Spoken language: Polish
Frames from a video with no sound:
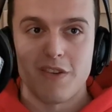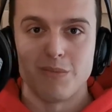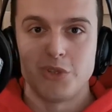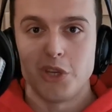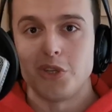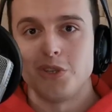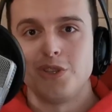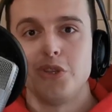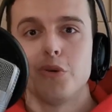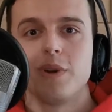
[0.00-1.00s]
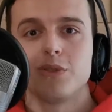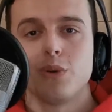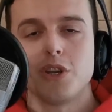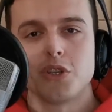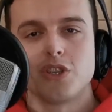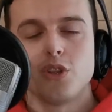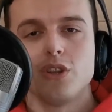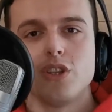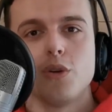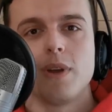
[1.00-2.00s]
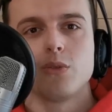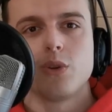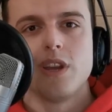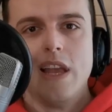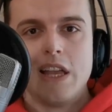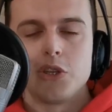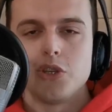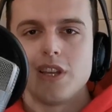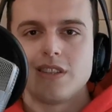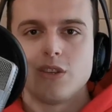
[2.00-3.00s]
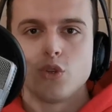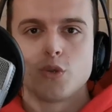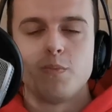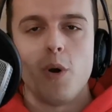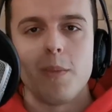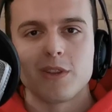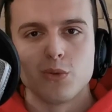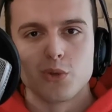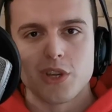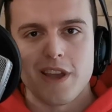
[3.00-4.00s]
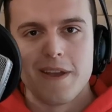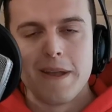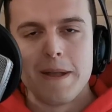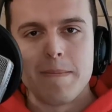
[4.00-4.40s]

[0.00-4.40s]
nie wiem, 10 dni do matury, czy 100 dni do matury, czy jesteś już po maturze,